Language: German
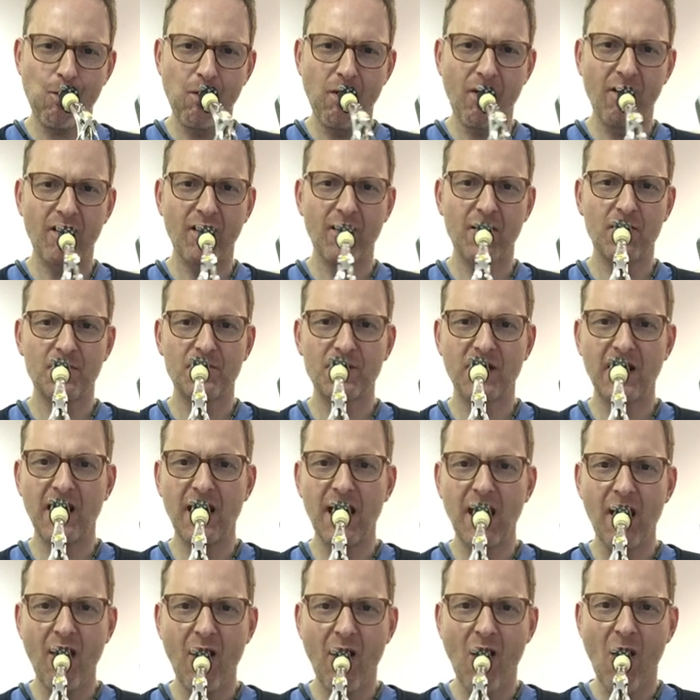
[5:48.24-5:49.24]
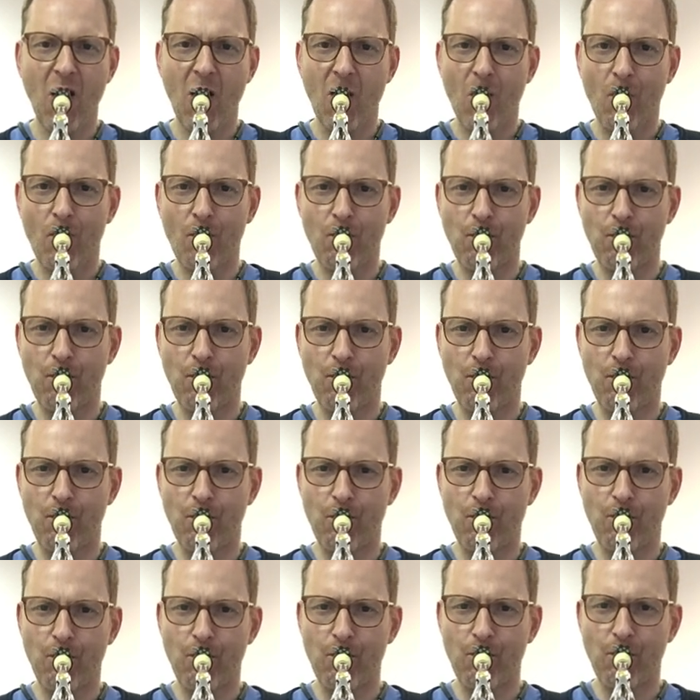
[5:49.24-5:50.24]
Dann kommt G.
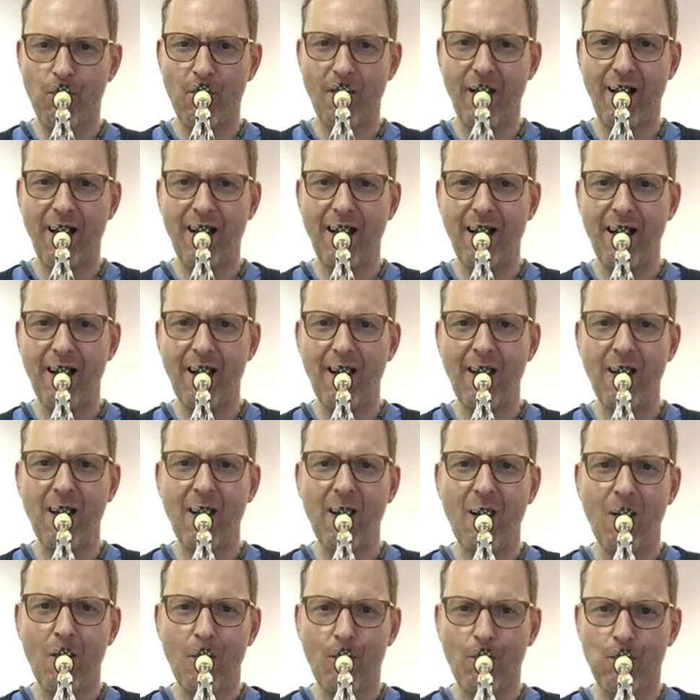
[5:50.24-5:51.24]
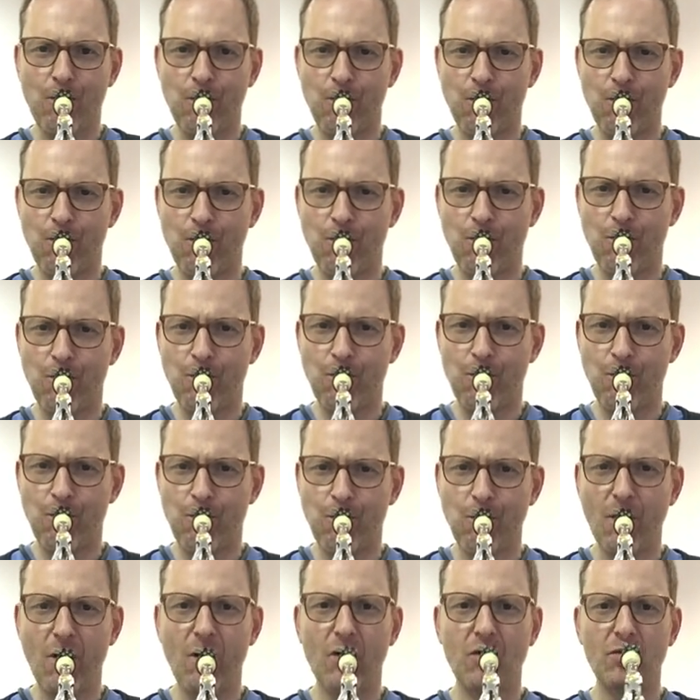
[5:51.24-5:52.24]
A.
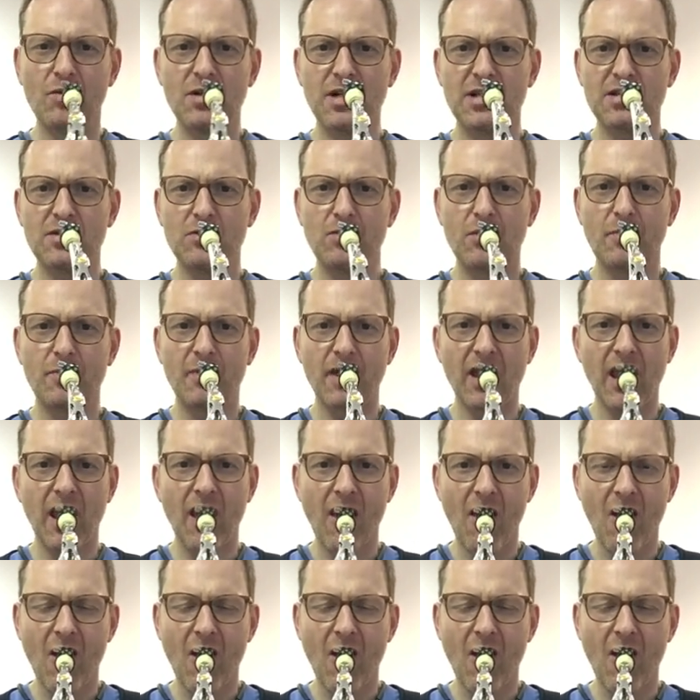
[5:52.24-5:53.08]
Und das hohe B.